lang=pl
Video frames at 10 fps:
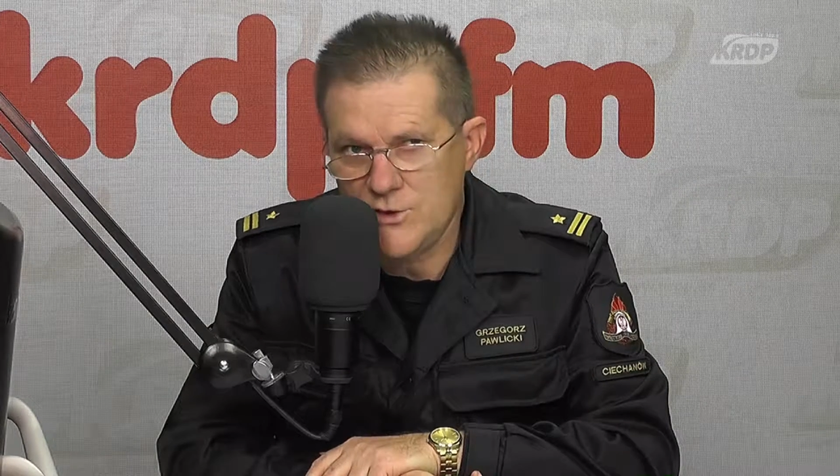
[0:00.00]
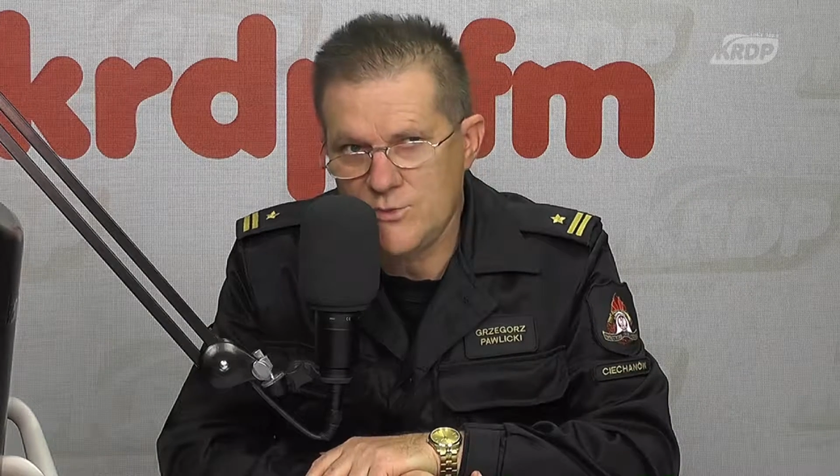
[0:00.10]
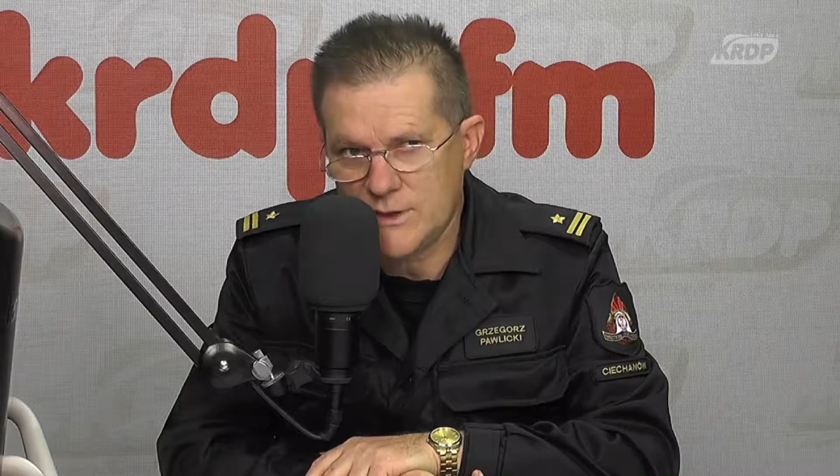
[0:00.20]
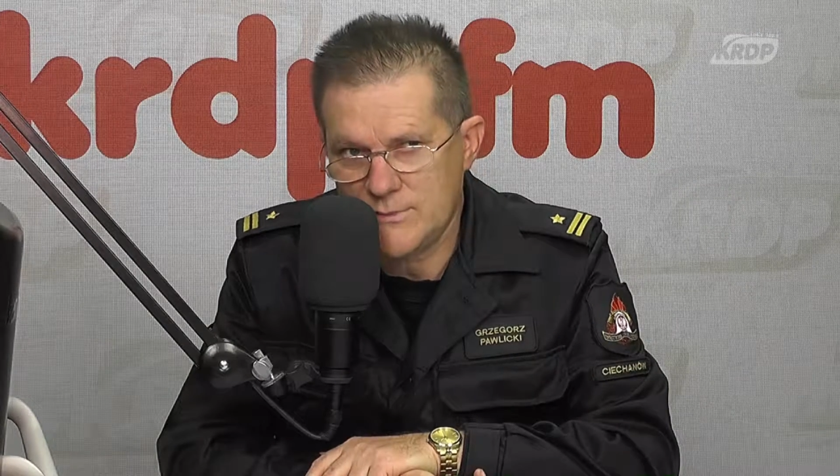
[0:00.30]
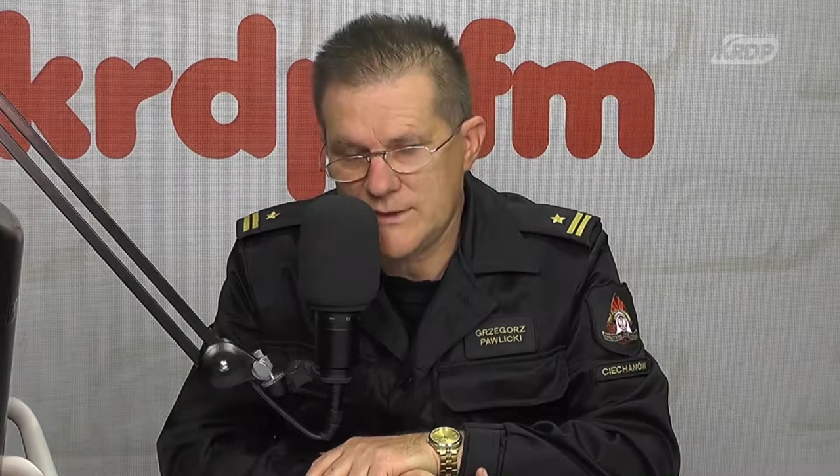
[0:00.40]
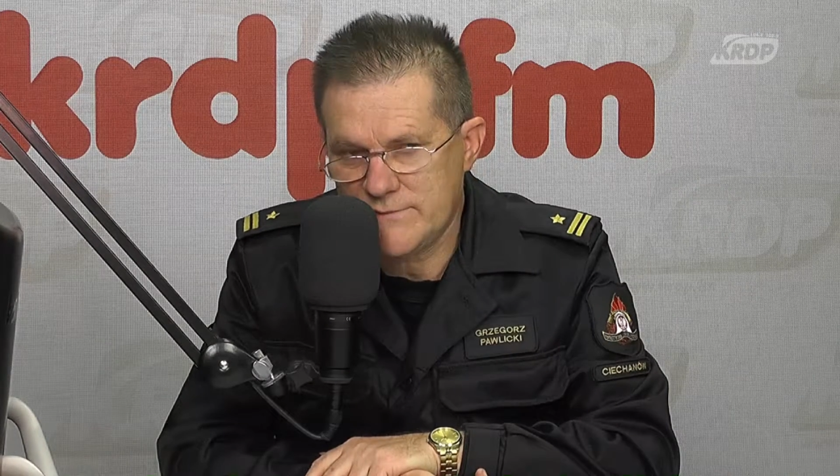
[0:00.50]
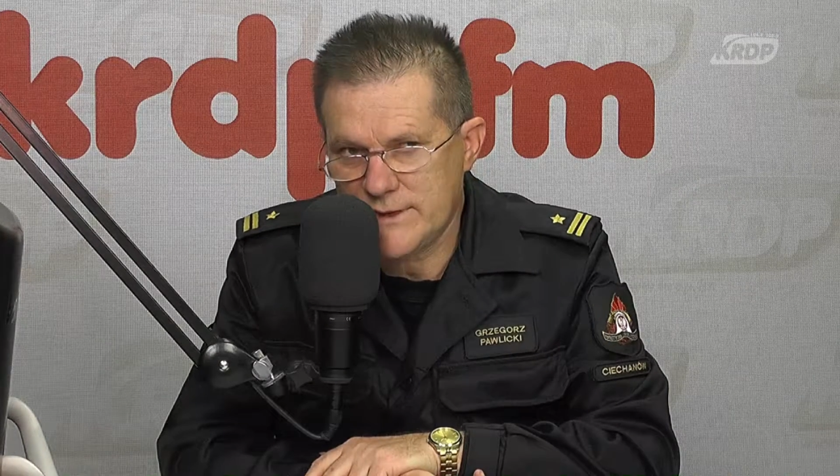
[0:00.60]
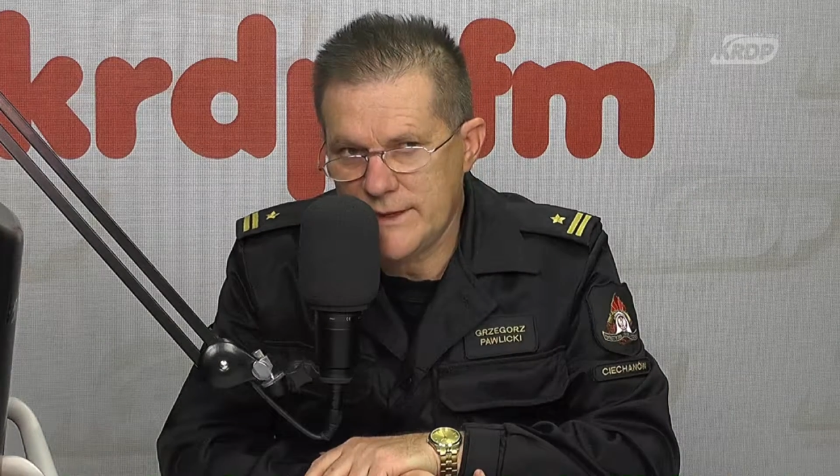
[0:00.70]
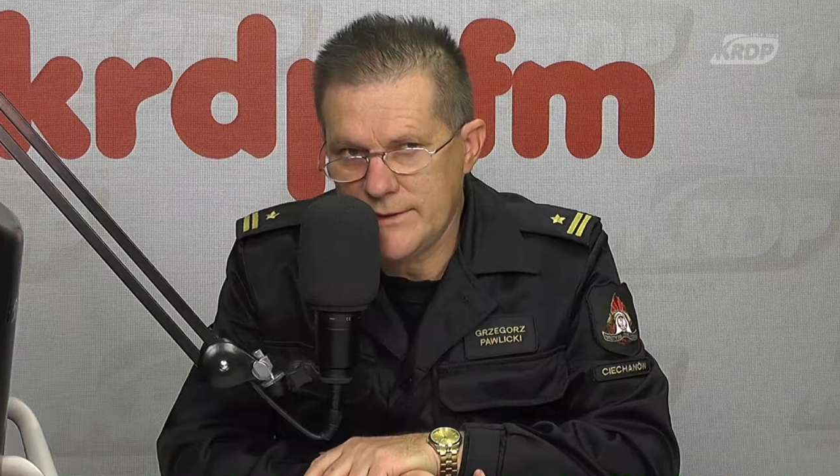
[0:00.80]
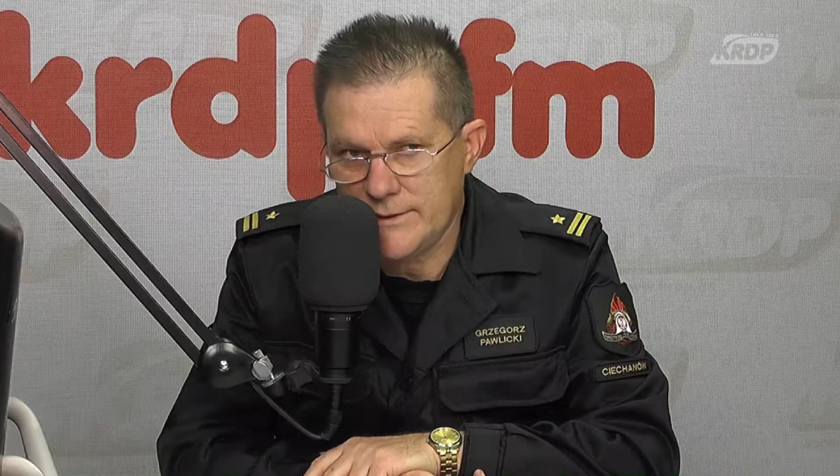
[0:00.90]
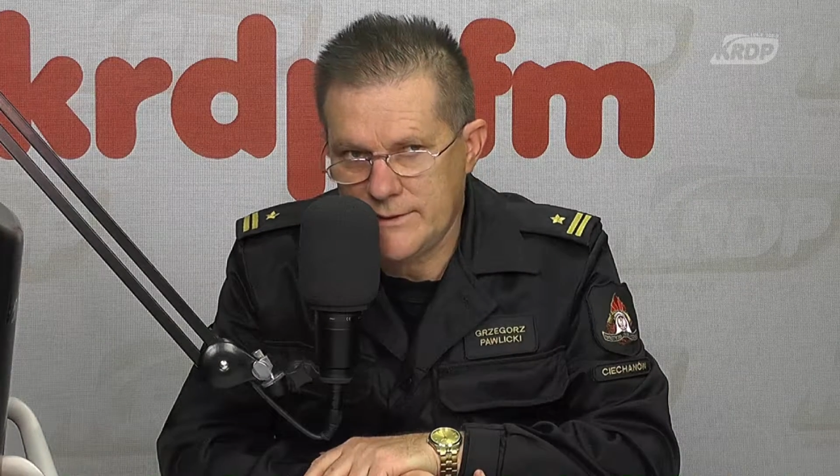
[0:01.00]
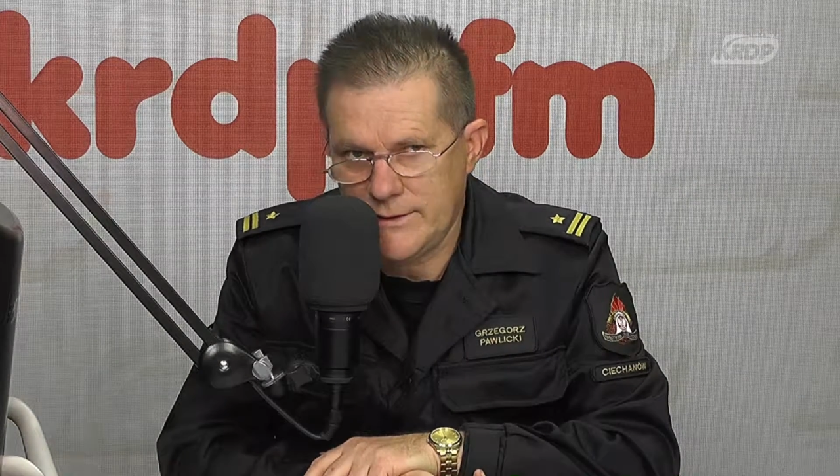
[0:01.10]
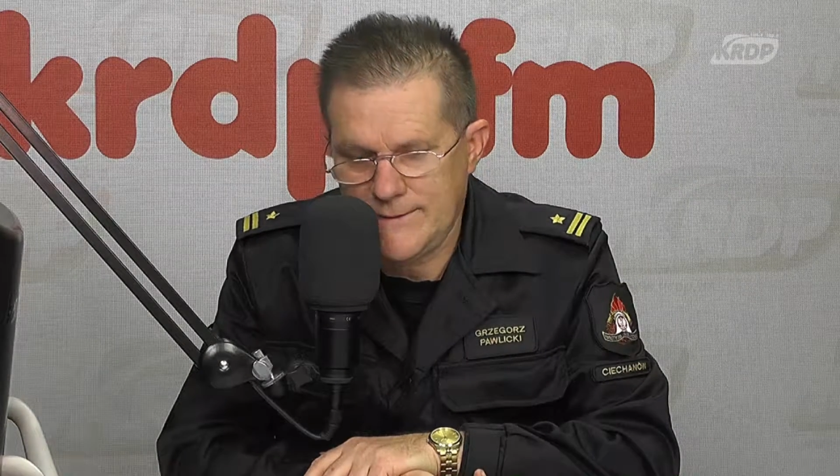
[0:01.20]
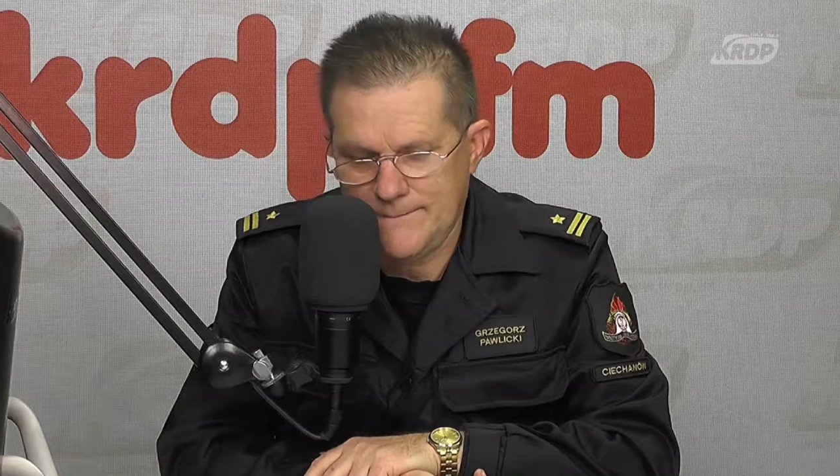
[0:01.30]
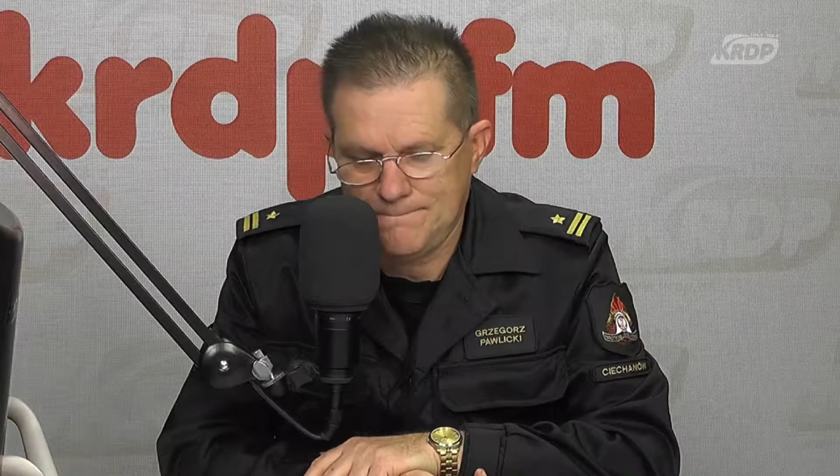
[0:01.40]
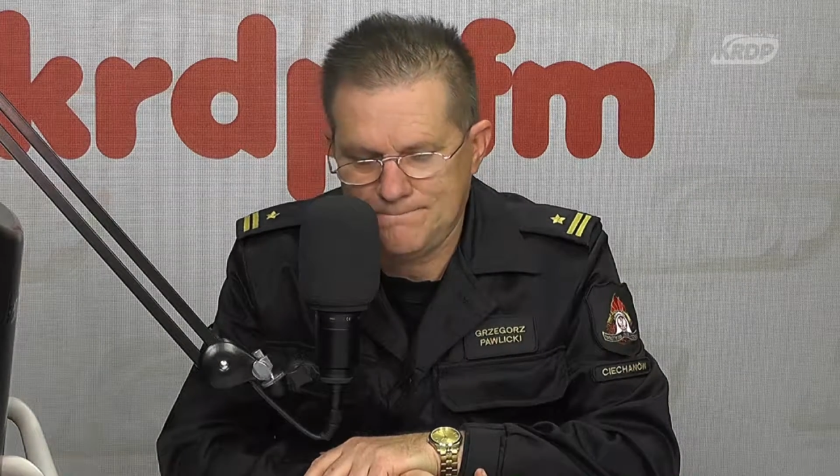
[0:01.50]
liczbach bezwzględnych